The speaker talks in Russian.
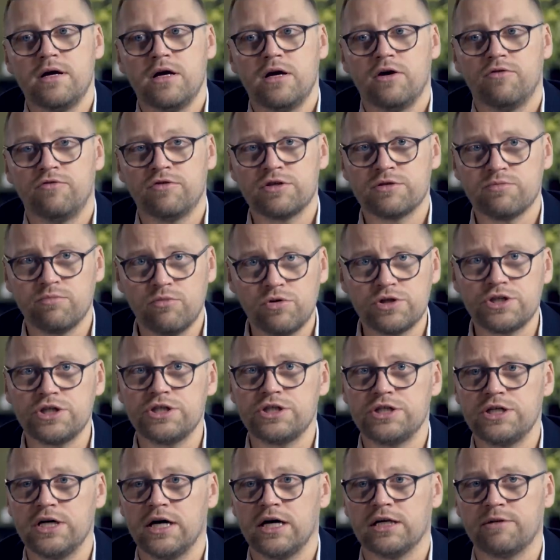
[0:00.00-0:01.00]
Вы
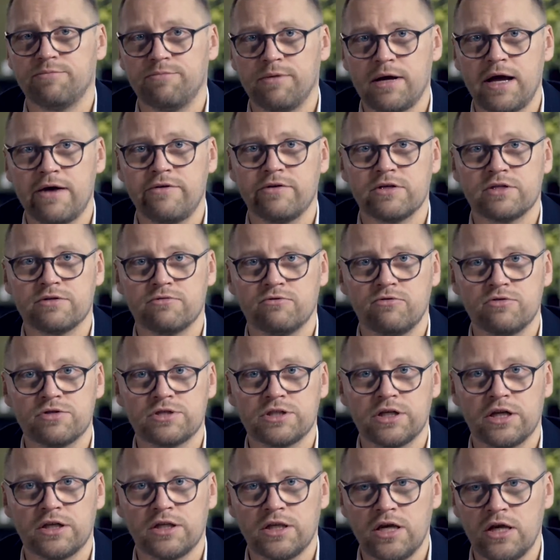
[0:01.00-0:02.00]
сможете отправить свою
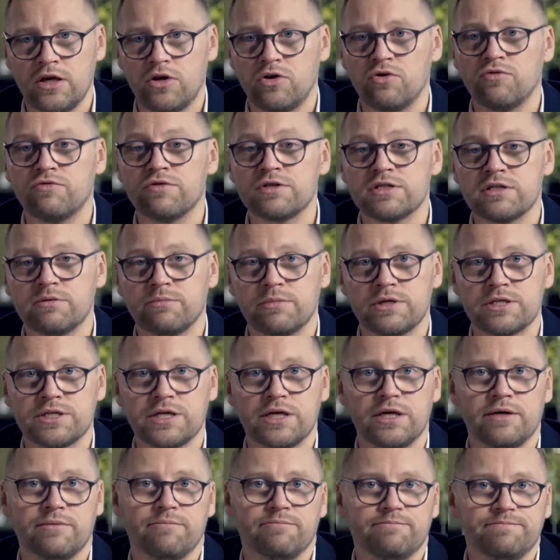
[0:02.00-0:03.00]
стратегию в смс
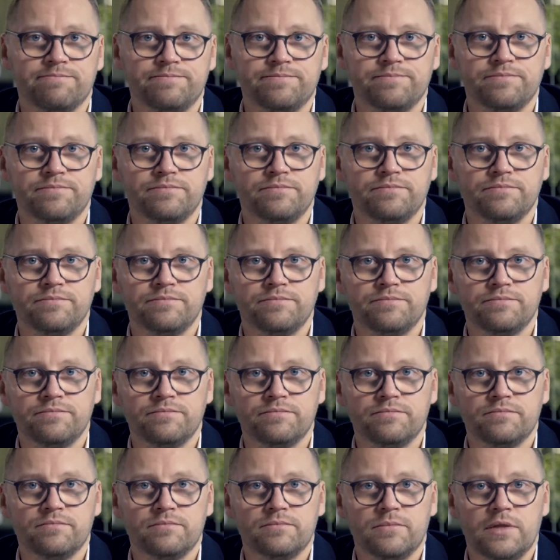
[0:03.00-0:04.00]
-ке?
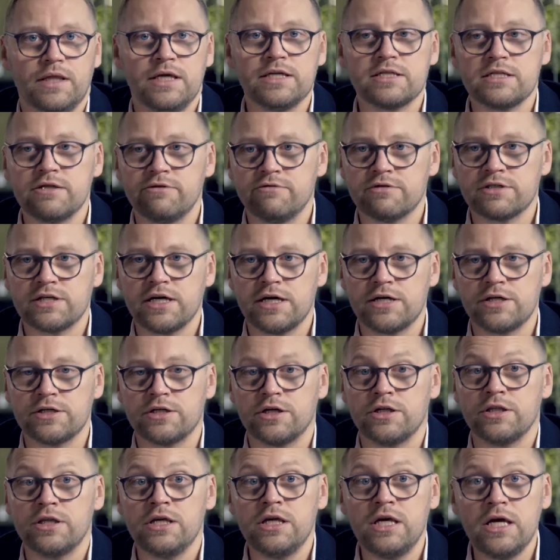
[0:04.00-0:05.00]
Если вы
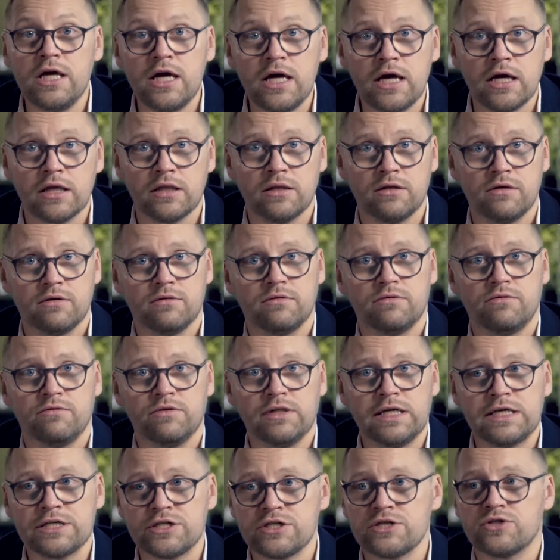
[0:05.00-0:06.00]
скажете, нет,
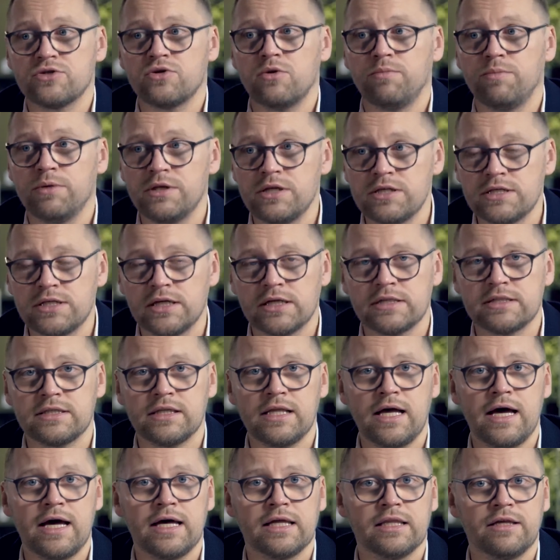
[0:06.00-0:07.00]
у нас же 150
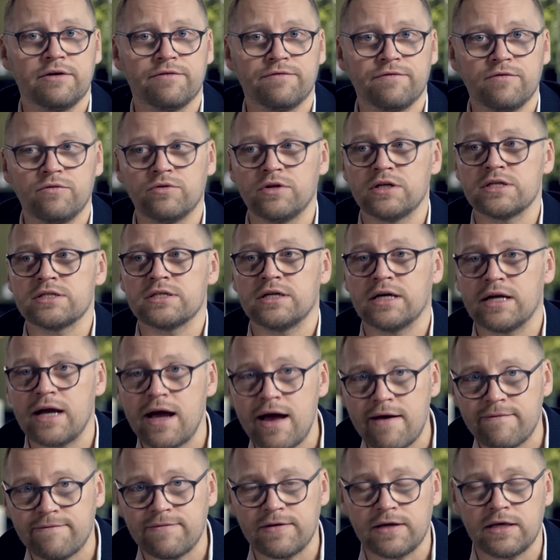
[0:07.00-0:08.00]
слайдов, у нас
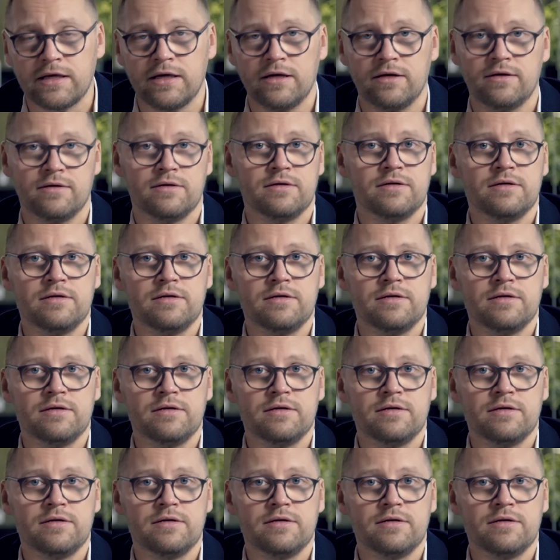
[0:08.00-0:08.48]
графики,